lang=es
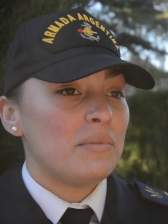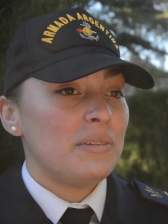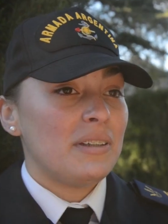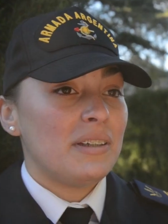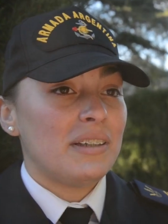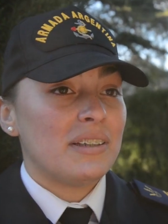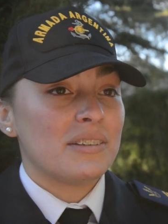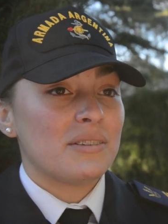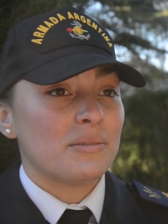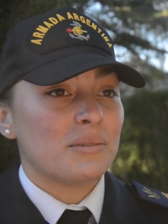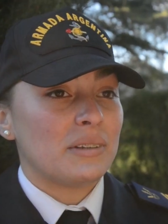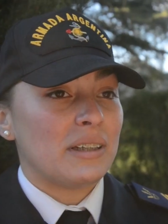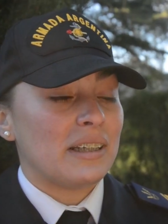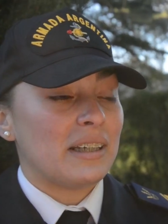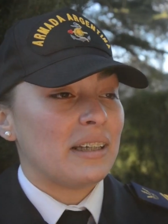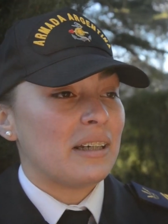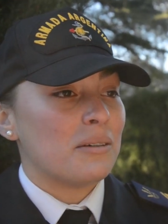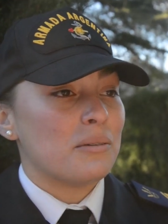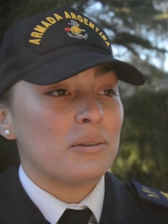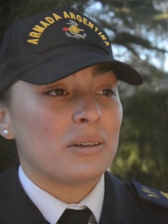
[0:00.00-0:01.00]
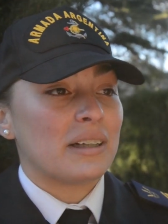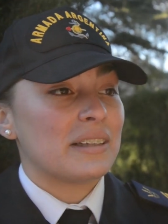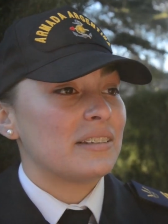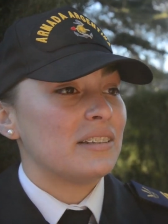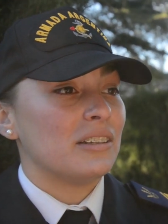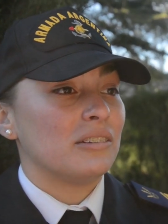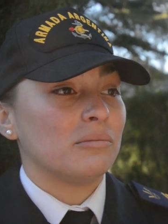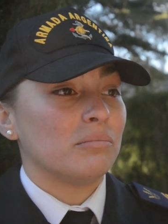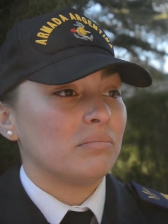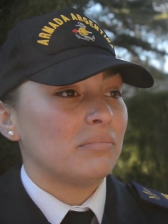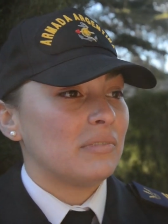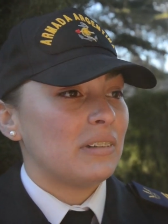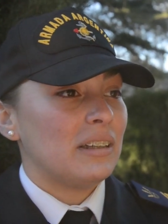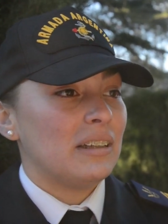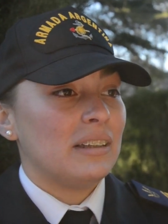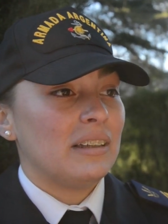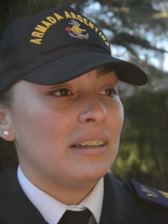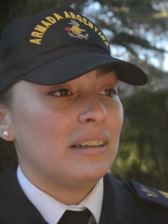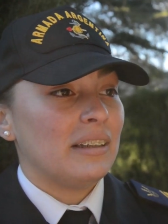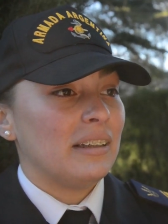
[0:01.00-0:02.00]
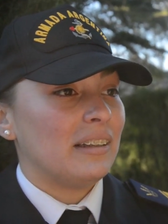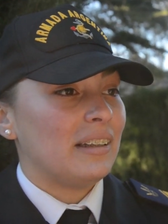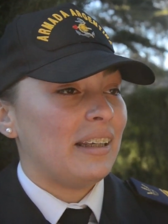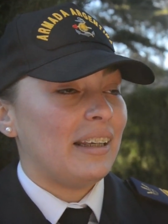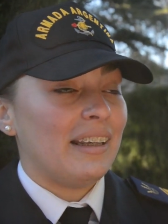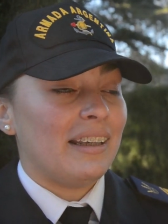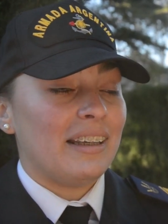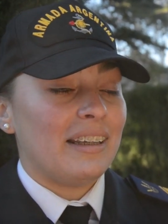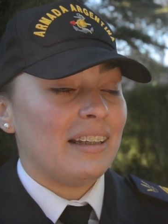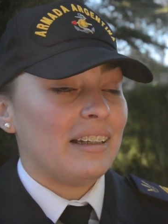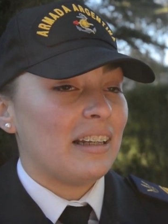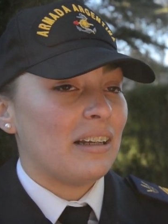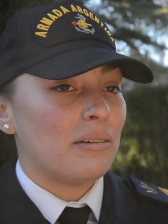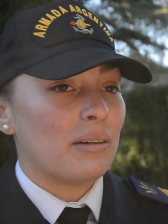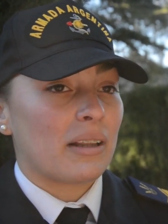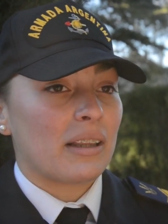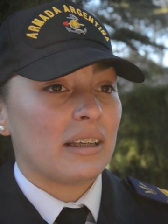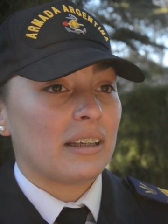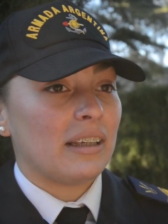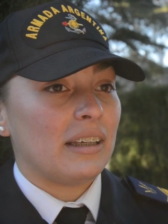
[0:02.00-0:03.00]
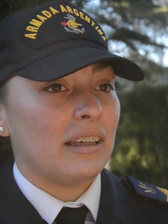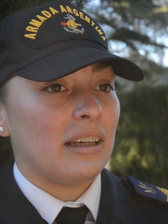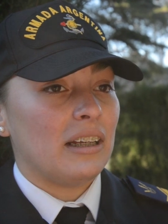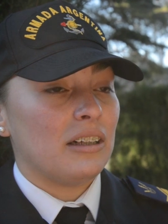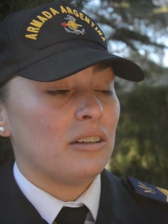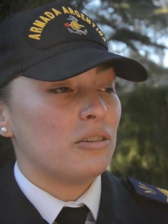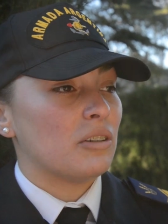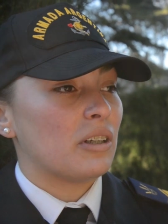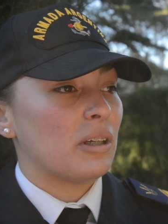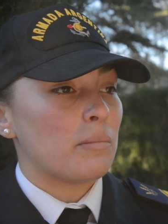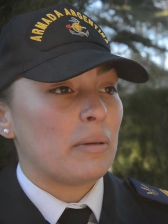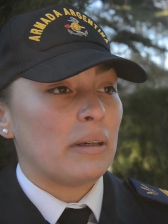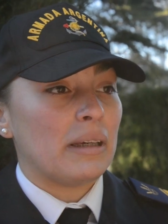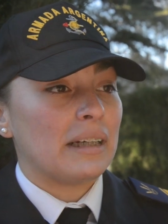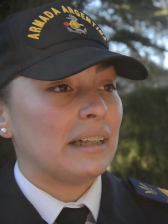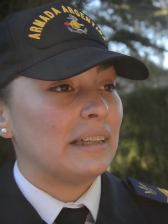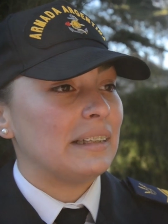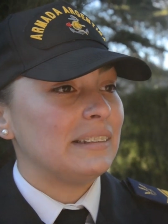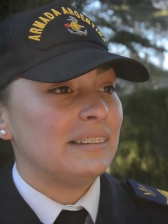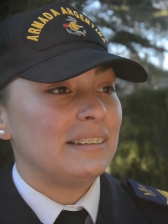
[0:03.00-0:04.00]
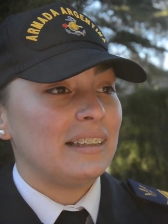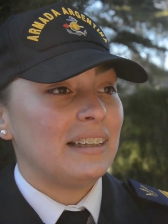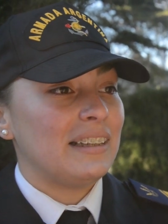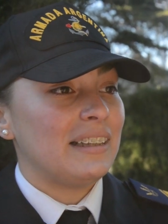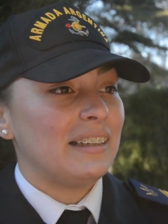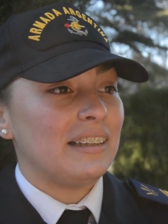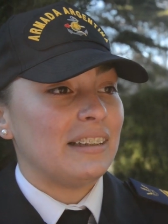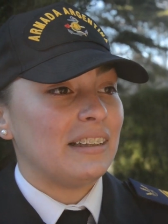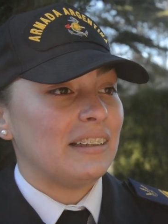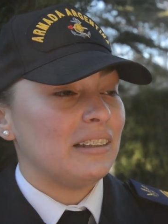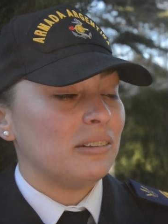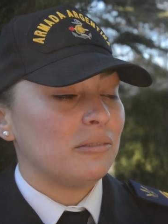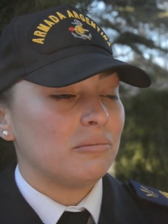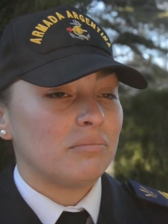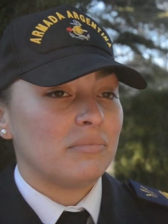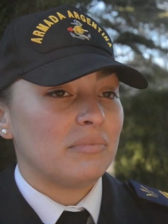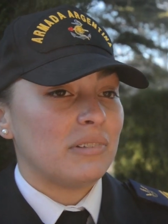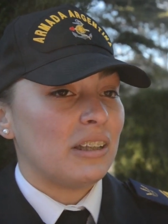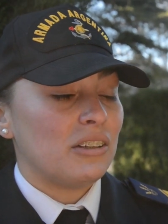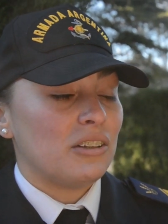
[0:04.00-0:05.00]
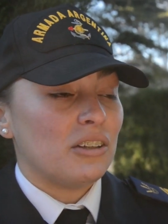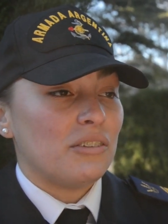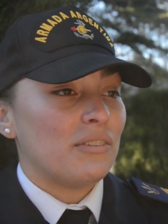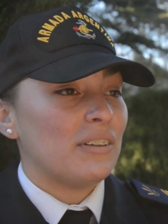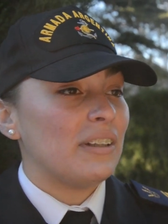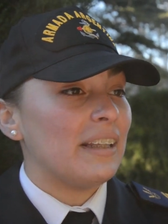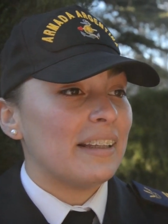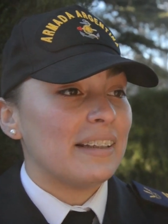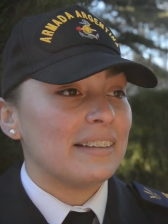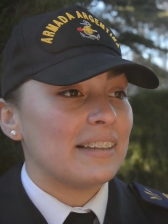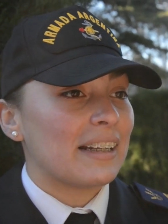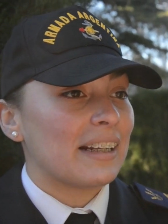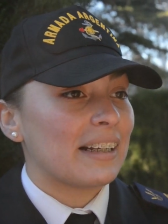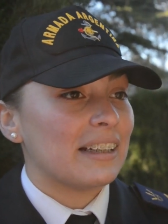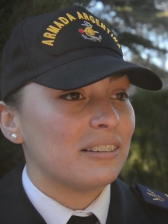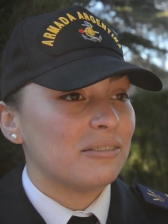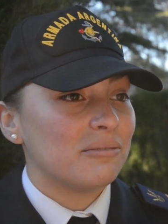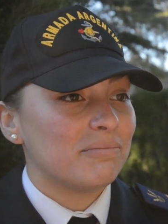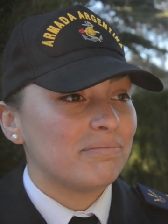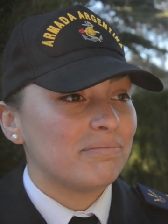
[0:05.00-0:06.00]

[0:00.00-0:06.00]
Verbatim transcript: mí es una vocación. Eh, la verdad que es algo que me encanta y estoy feliz de estar acá.